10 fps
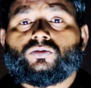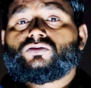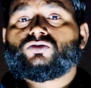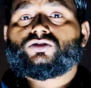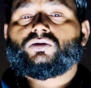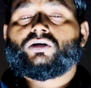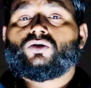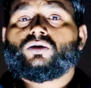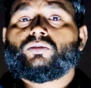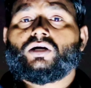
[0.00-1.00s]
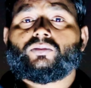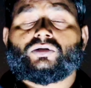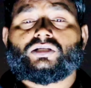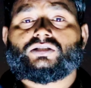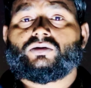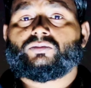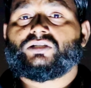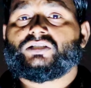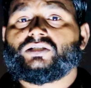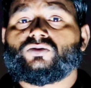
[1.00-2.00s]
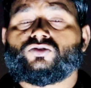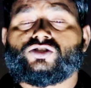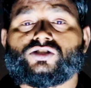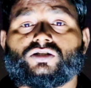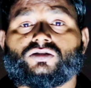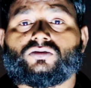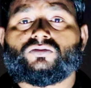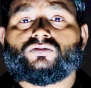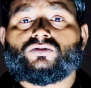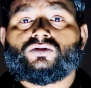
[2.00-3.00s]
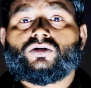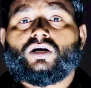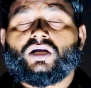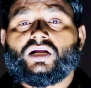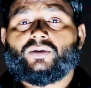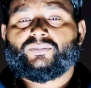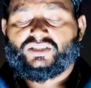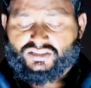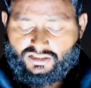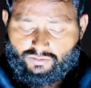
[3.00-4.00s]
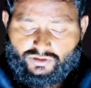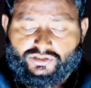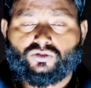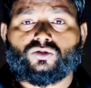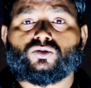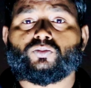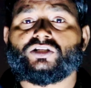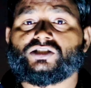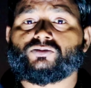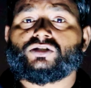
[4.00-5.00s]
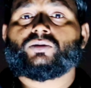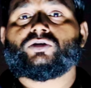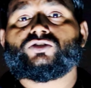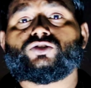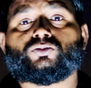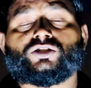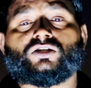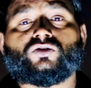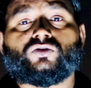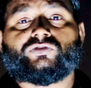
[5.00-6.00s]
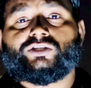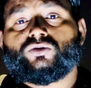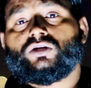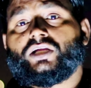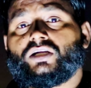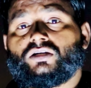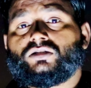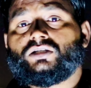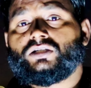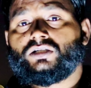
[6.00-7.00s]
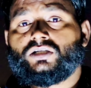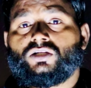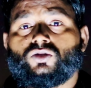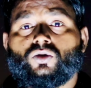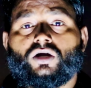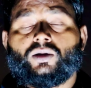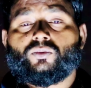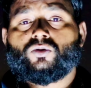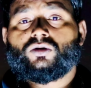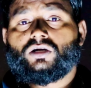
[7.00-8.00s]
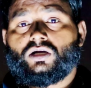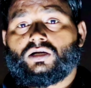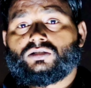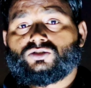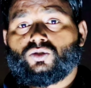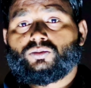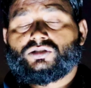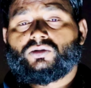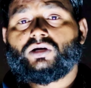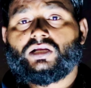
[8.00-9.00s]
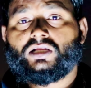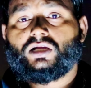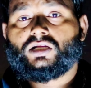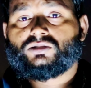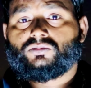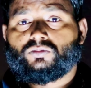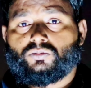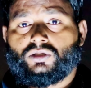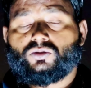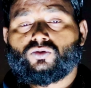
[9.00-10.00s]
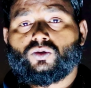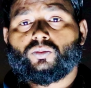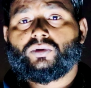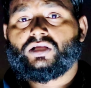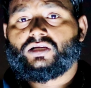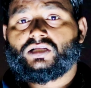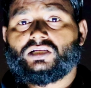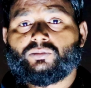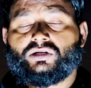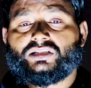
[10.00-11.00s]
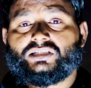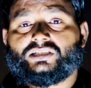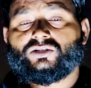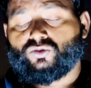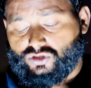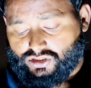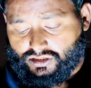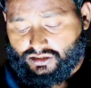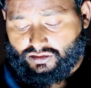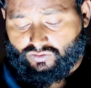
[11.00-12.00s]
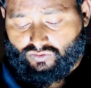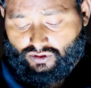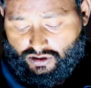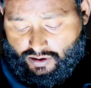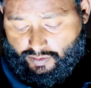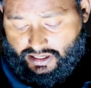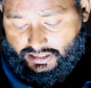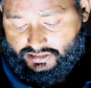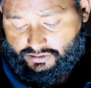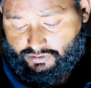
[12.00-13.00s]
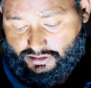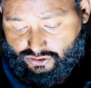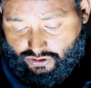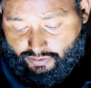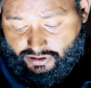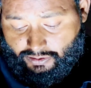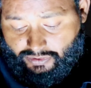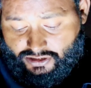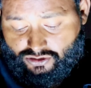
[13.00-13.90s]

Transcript: कुछ सवालों का मैं आपके जवाब देने की कोशिश करता हूँ अगर आप मेरे चैनल पर न्यू हो तो प्लीज़ सब्सक्राइब माई यूट्यूब चैनल और वीडियो को लाइक कर दे तो आपको जो भी सवाल हैं आज मैं उनको पढ़ करके रिप्लाई देने की कोशिश करता हूँ पहला सवाल जो है मेरे पास